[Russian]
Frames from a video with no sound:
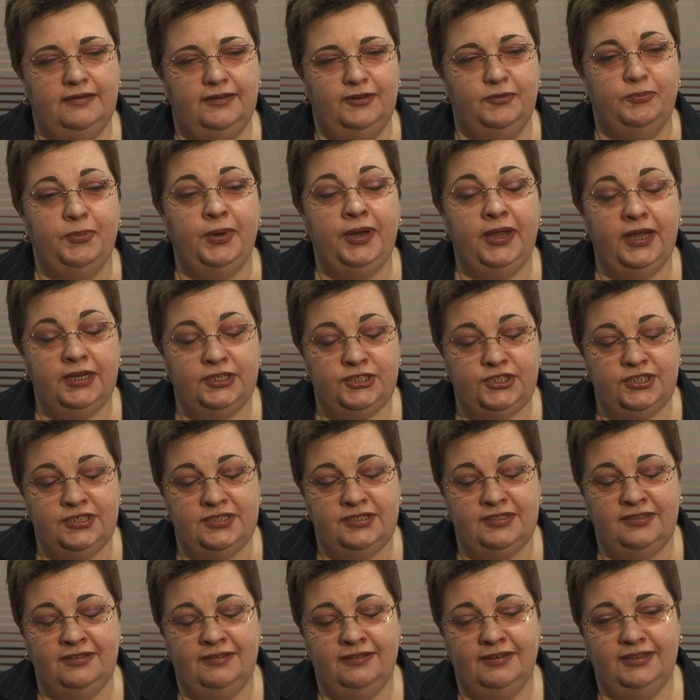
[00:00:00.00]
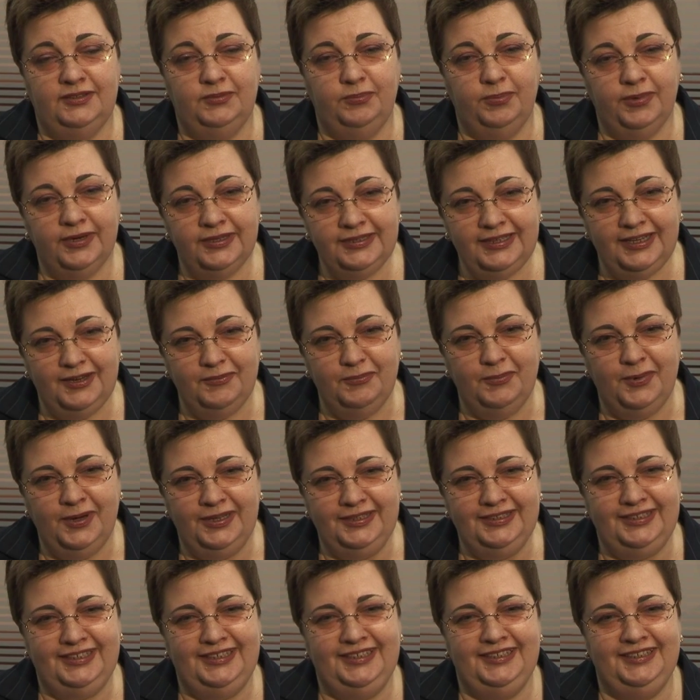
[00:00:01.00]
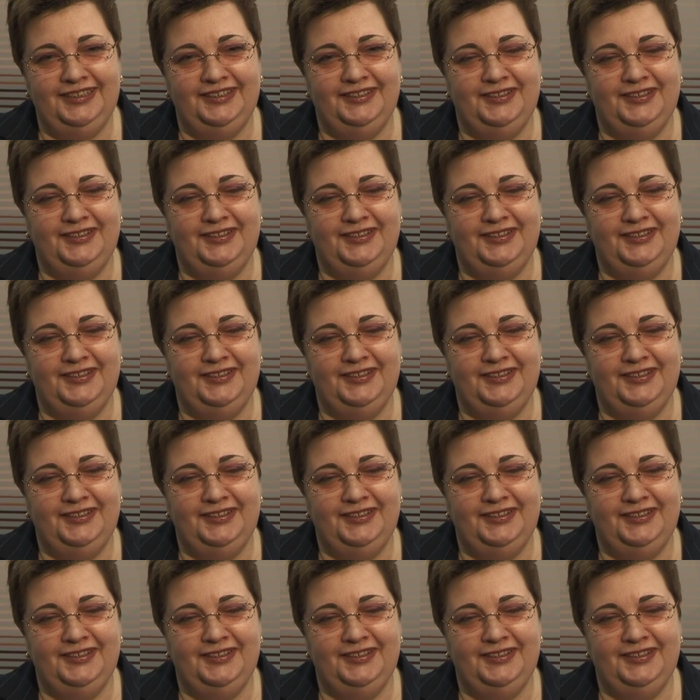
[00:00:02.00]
э, прячьтесь от банка. Банк